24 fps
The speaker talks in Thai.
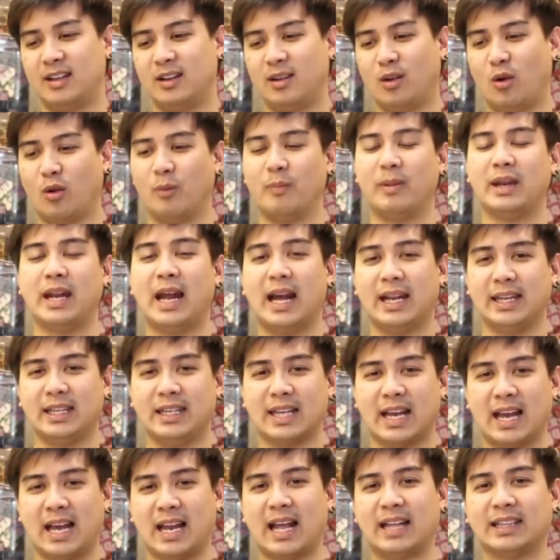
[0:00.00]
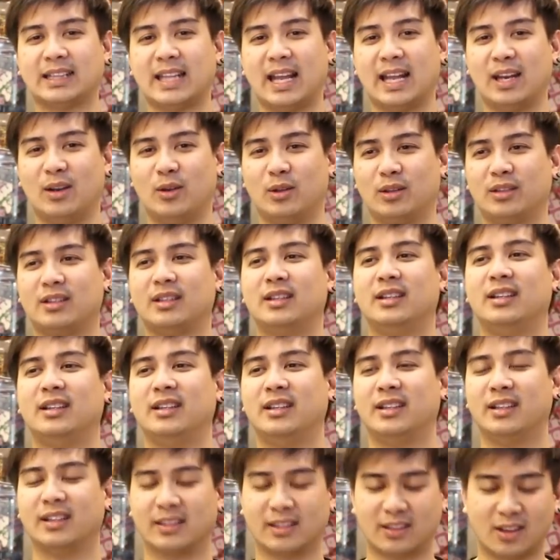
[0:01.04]
อดไม่ได้ที่จะหาร้านแต่งรถ
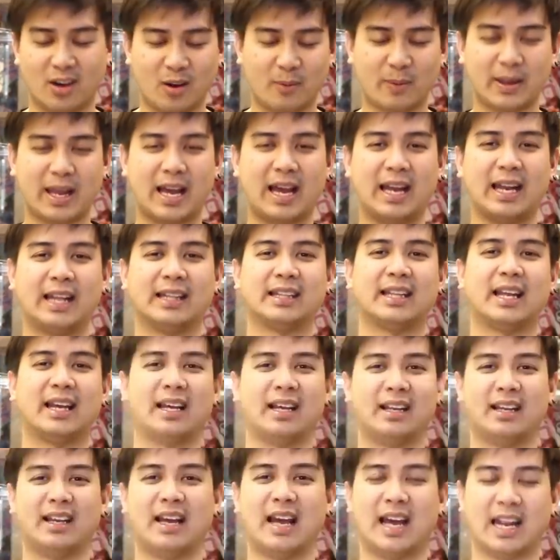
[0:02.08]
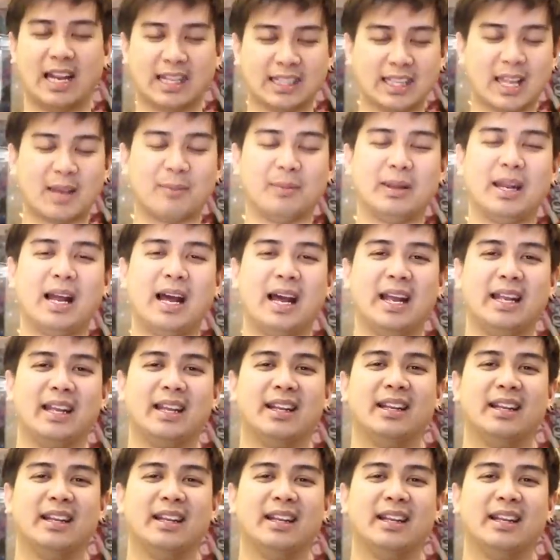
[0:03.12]
ก็ไปหาร้านแต่งไม่ได้